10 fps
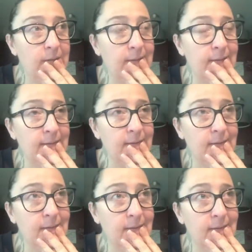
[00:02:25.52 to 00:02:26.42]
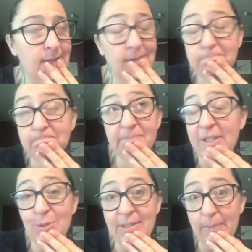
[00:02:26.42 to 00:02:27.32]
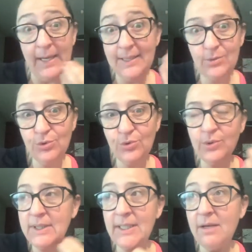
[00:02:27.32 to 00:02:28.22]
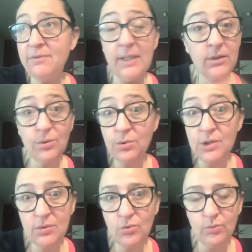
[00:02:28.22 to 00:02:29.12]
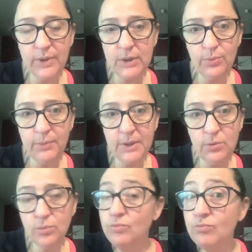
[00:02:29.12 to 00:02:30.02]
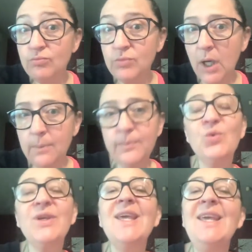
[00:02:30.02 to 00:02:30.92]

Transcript: bah je sais pas elle a ce truc qui a fait que j'ai tout compris du premier coup voilà. Donc